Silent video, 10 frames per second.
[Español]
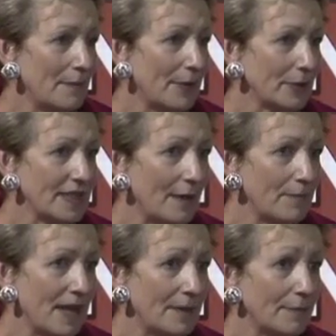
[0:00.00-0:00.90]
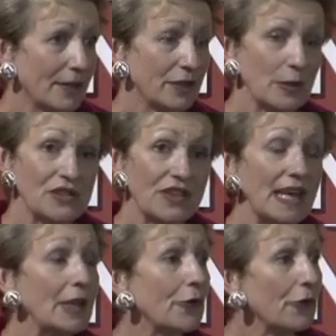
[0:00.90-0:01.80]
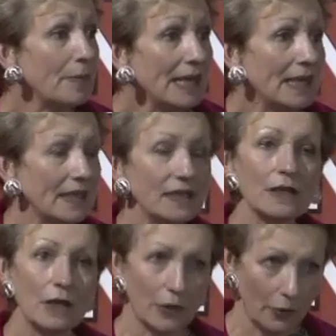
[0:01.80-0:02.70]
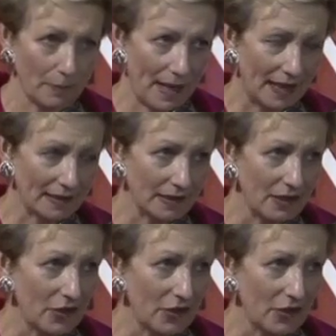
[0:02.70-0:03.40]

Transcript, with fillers: pero también para nuestra economía global.